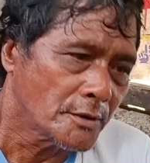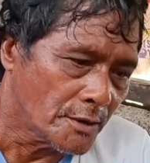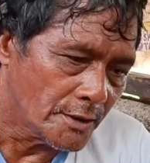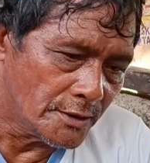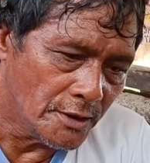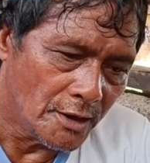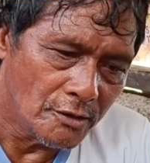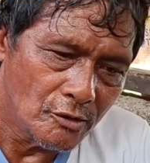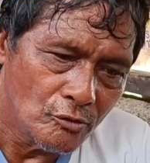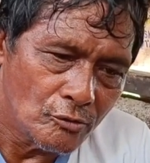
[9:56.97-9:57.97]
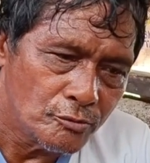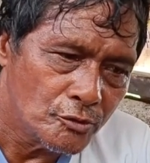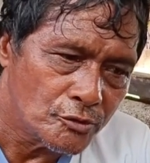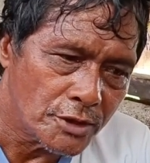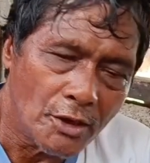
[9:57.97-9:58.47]
Sa kagandahan loob
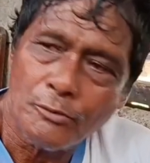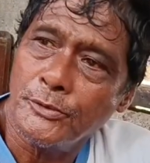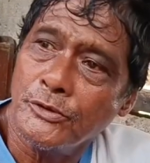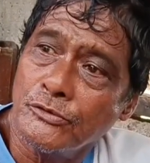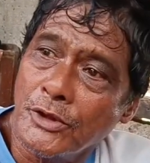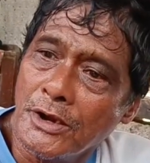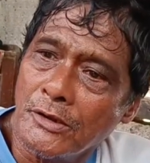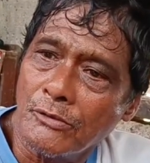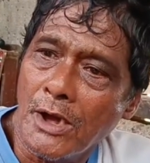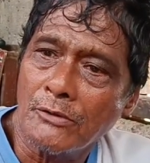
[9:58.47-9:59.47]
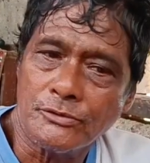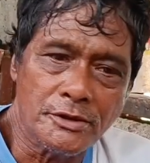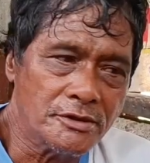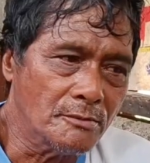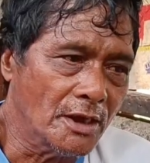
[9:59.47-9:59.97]
ng tao, pinuntahan na pa ako
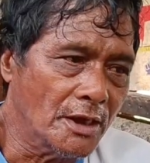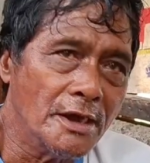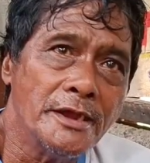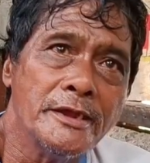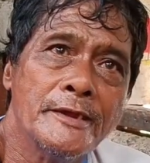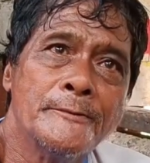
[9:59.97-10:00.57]
dito sa bahay.